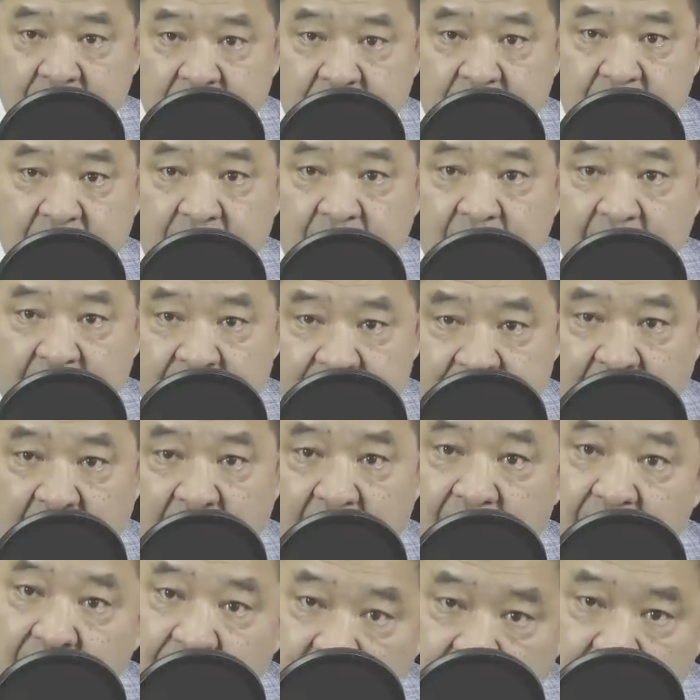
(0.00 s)
끝내자.
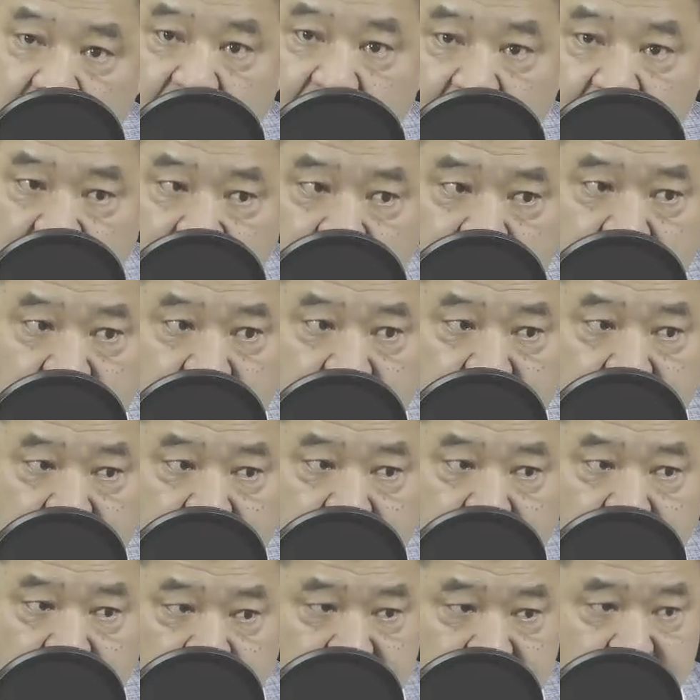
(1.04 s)
이런 뜻
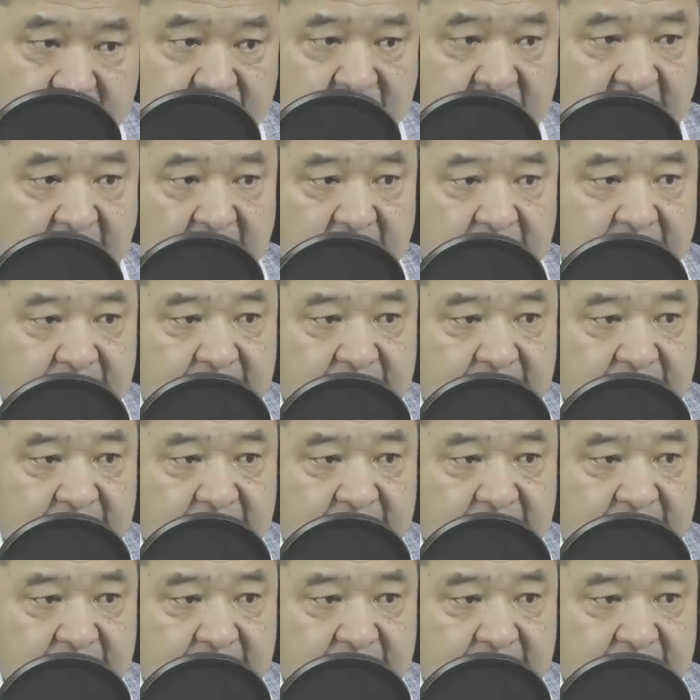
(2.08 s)
같습니다.